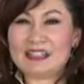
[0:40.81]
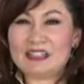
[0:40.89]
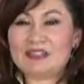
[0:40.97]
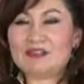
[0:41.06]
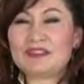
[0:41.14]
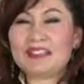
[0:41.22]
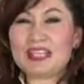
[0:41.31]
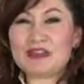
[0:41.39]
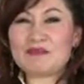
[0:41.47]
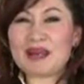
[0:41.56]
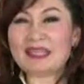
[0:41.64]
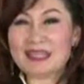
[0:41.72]
祝福您
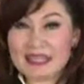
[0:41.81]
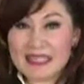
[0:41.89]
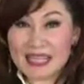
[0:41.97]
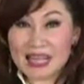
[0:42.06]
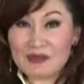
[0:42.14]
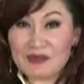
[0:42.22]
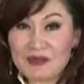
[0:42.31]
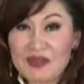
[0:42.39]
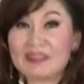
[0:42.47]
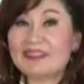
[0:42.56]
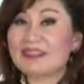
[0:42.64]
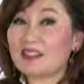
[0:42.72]
马年行大运，
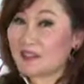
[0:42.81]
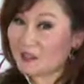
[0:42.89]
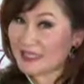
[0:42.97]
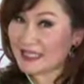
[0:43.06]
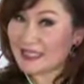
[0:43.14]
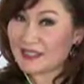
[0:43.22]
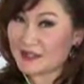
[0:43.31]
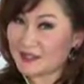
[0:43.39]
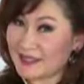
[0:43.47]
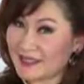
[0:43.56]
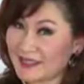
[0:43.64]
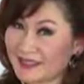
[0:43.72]
恭喜恭
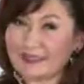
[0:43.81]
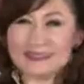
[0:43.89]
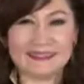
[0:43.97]
喜了。